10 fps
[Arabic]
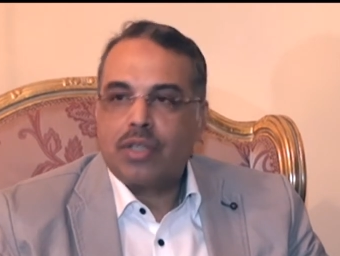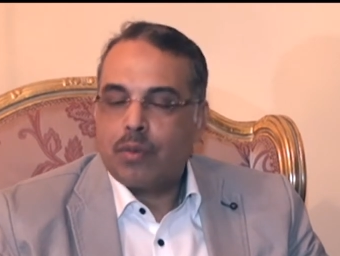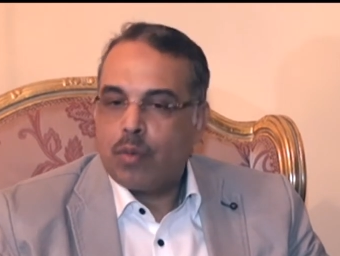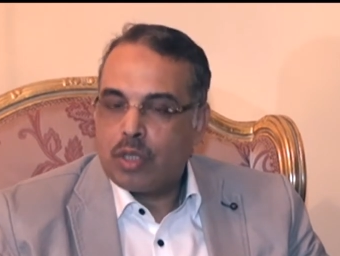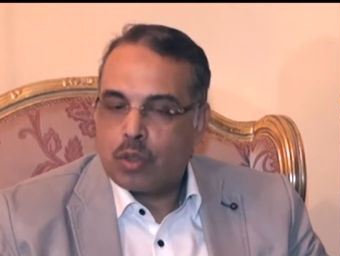
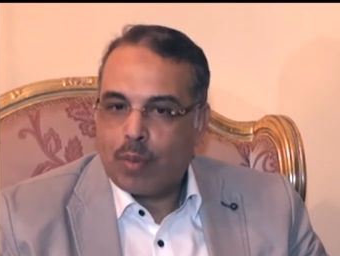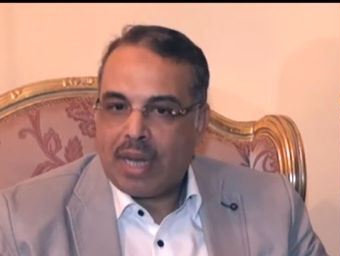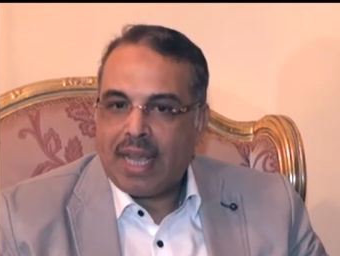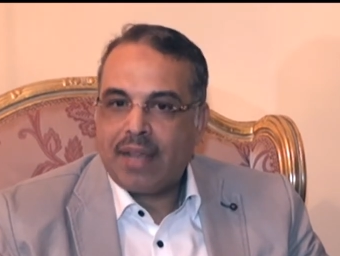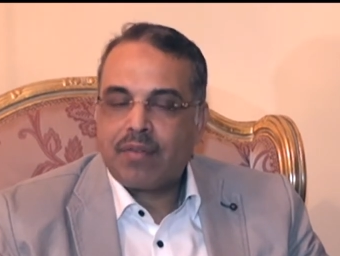
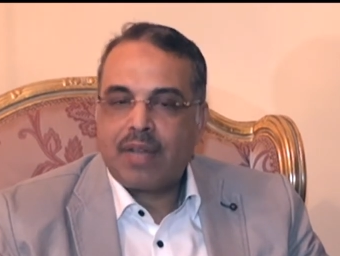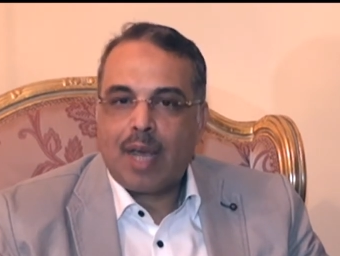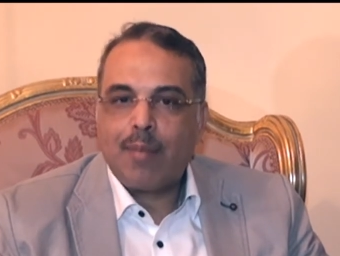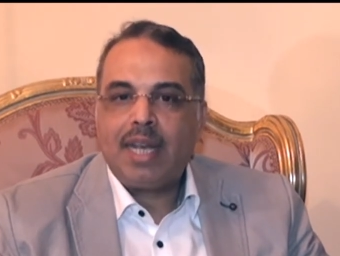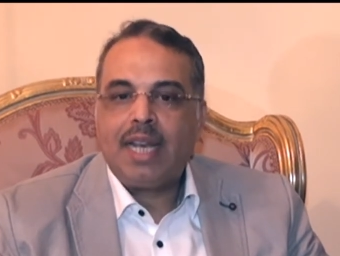والزملاء في
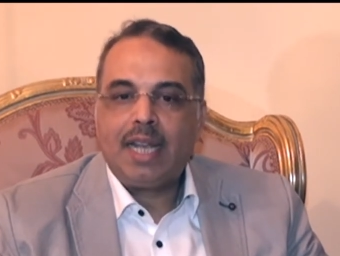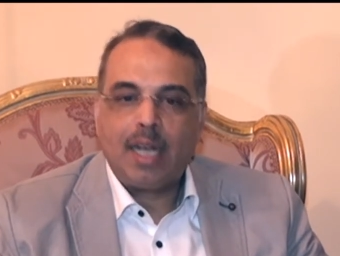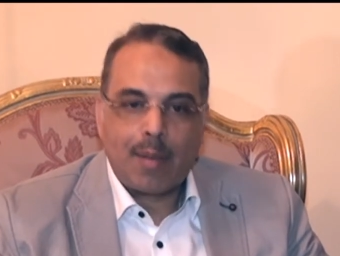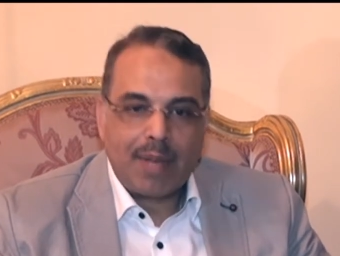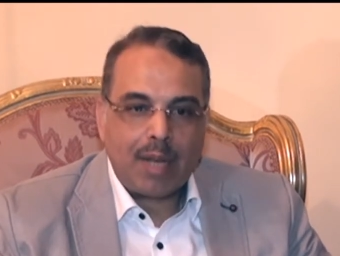العمل اللي
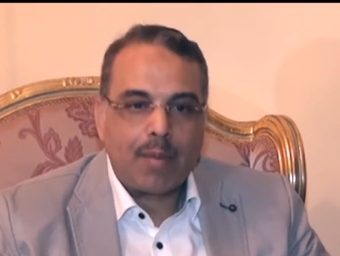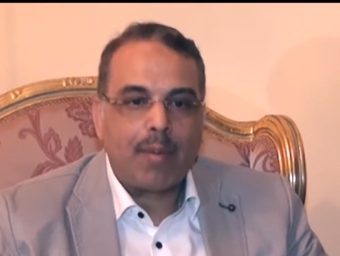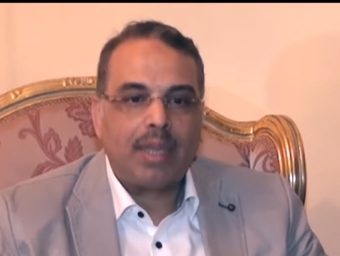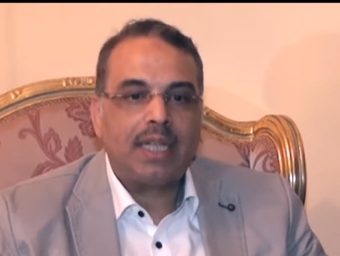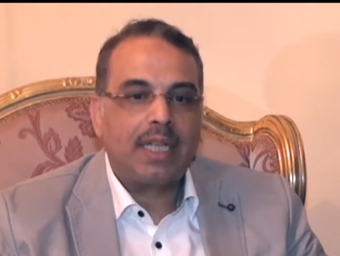احنا عملنا مع
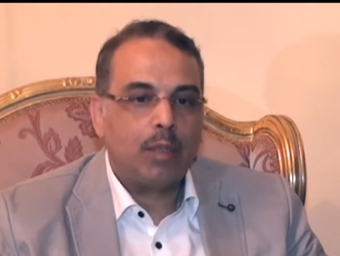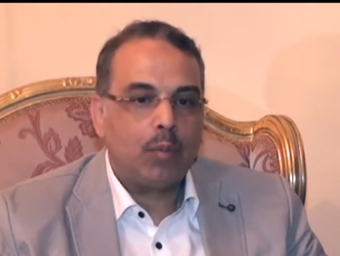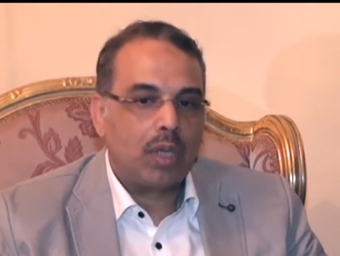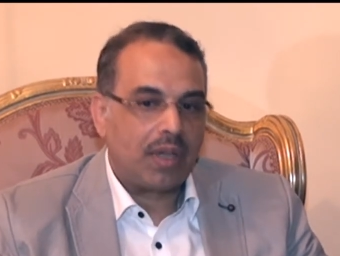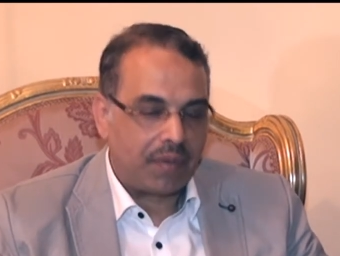بعض
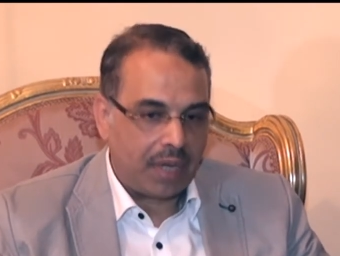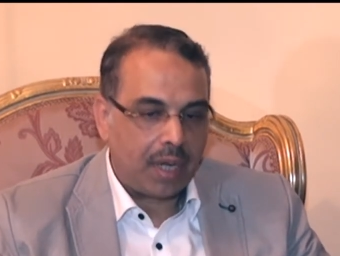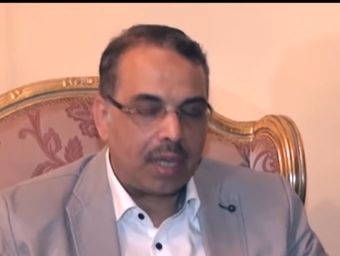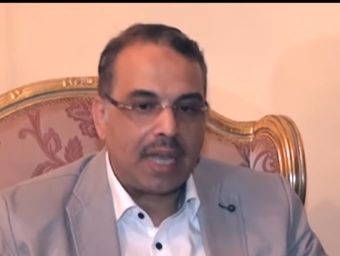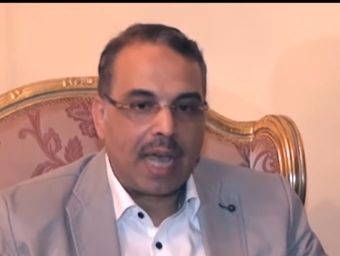كتيمور كفريق
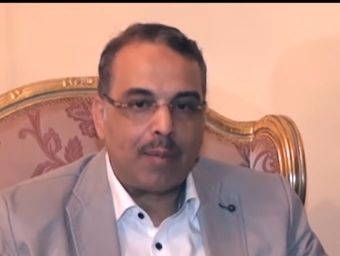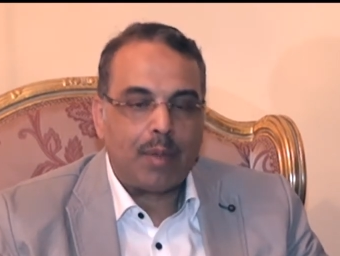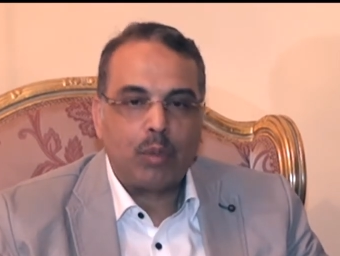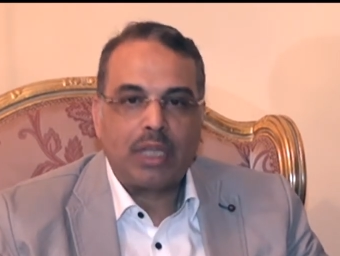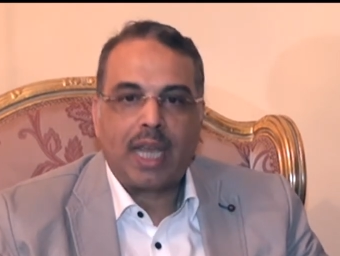عمل
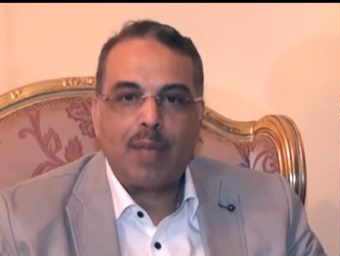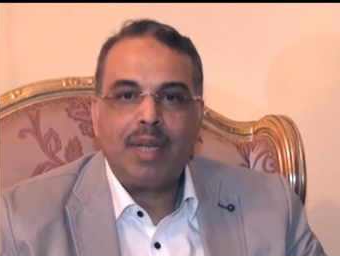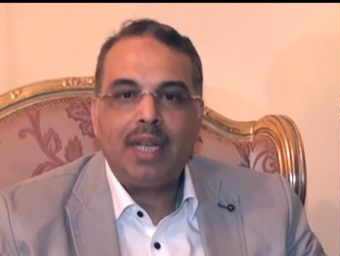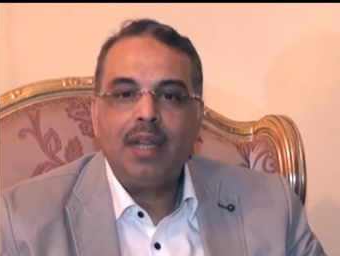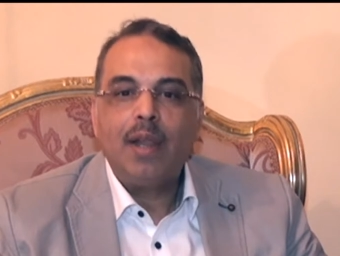
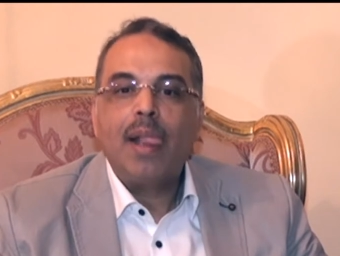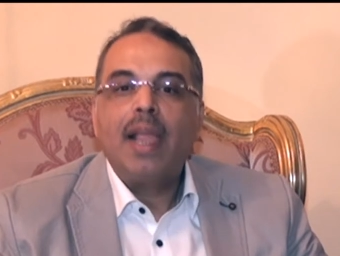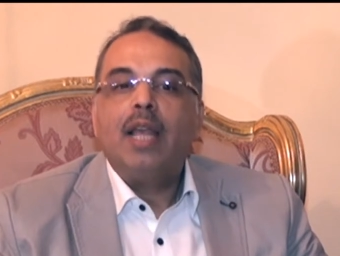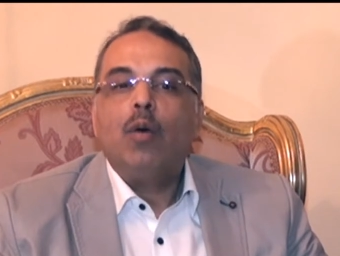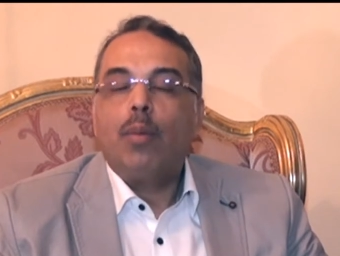متكامل
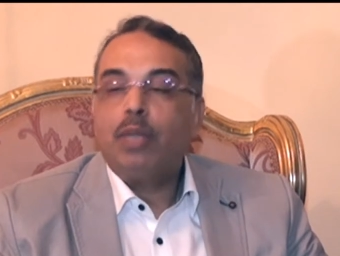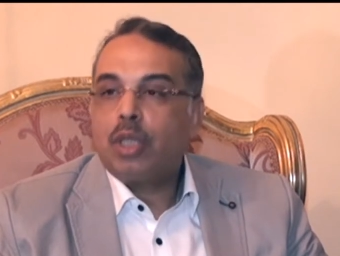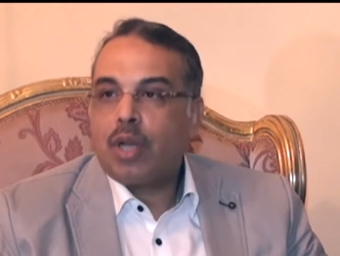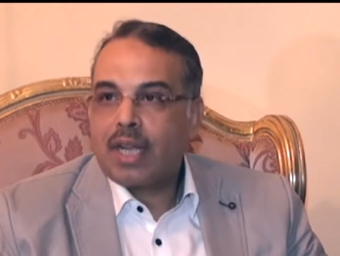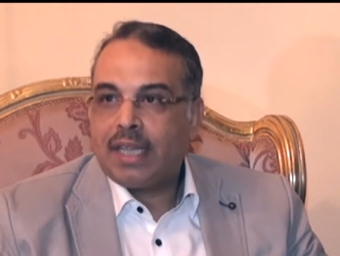
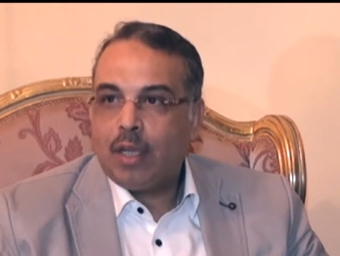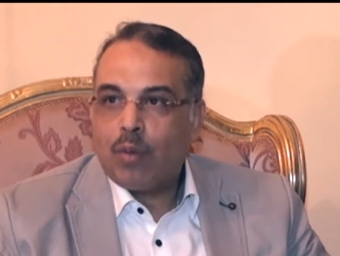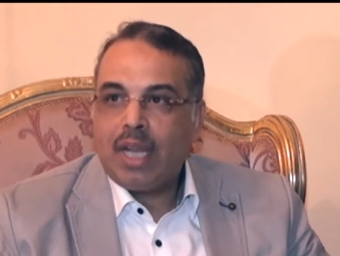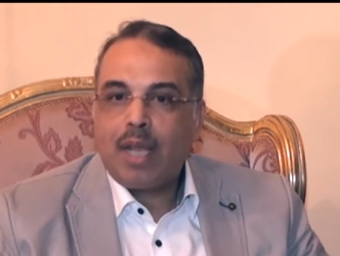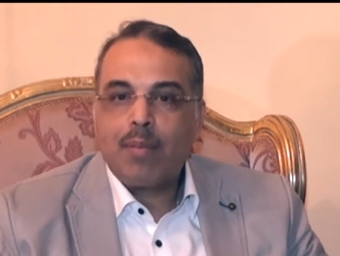وبالشراكة
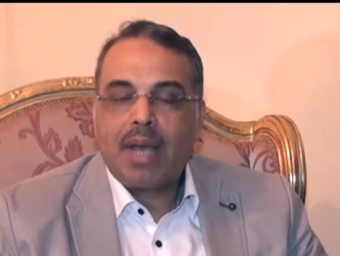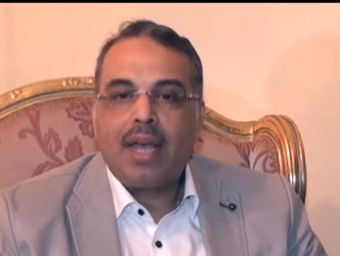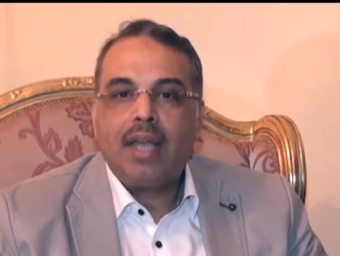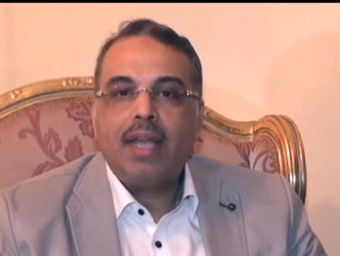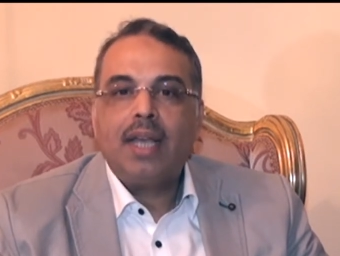الدولية
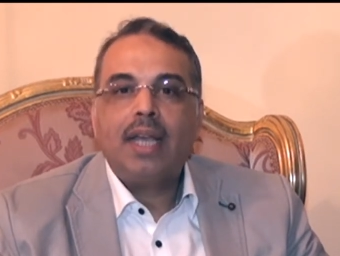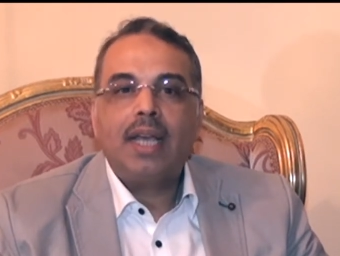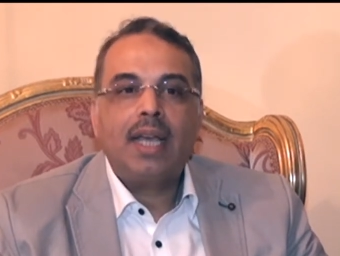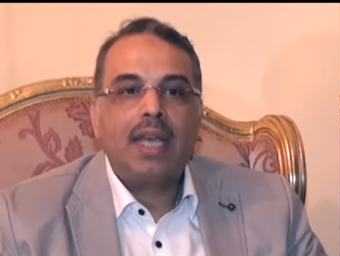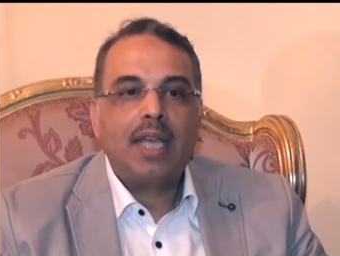مع
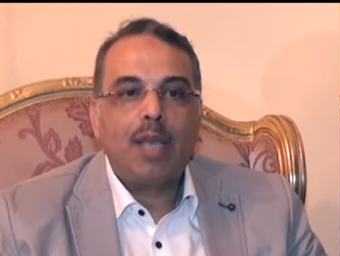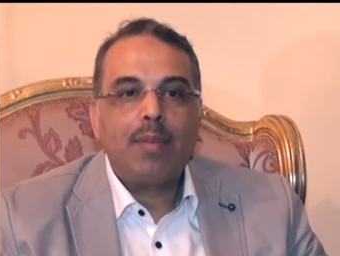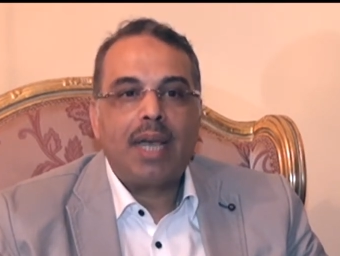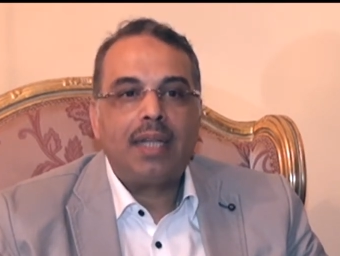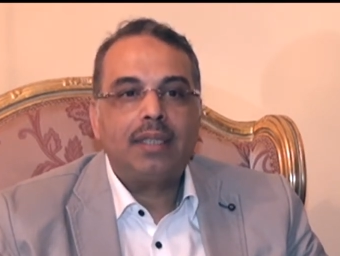آه،
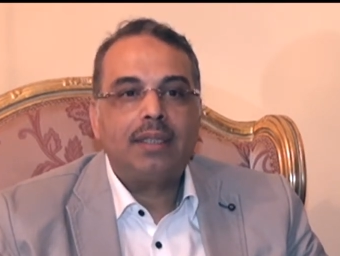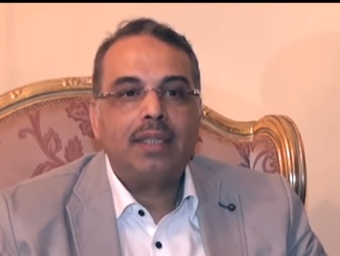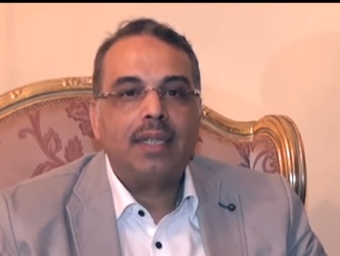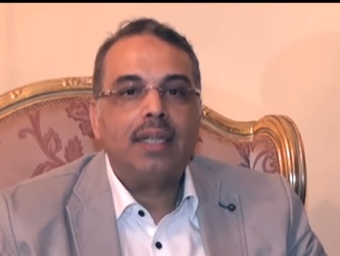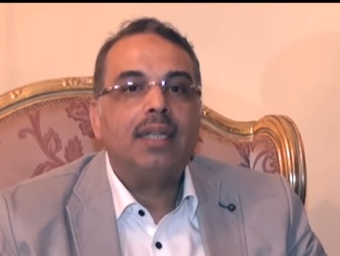جامعة
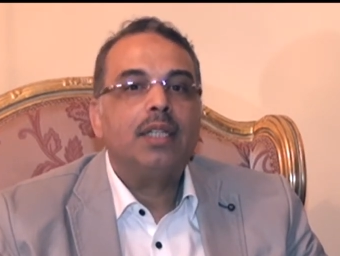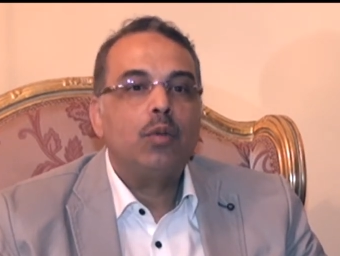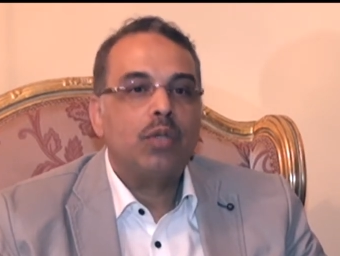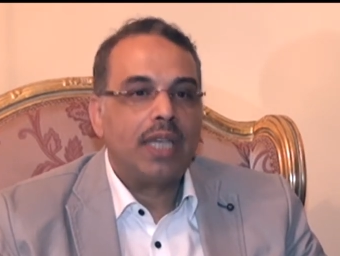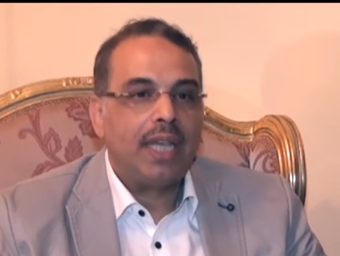
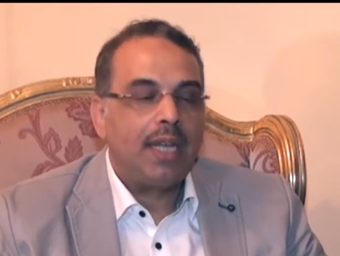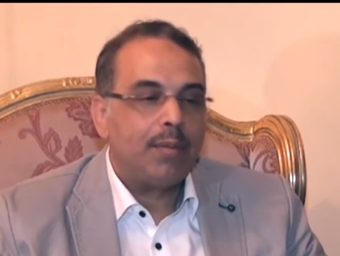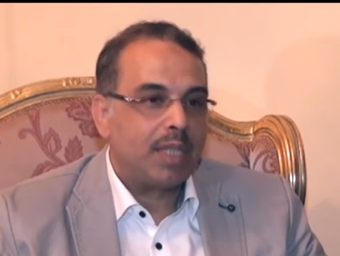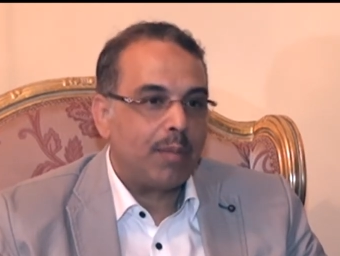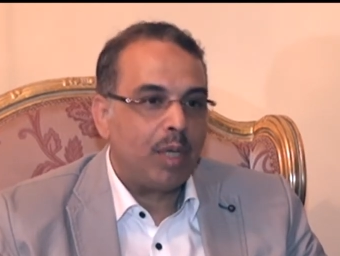يو سي ال
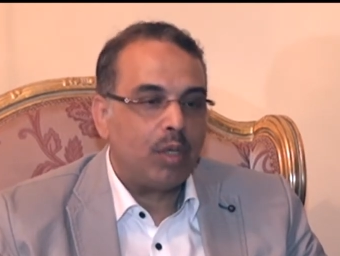مسميها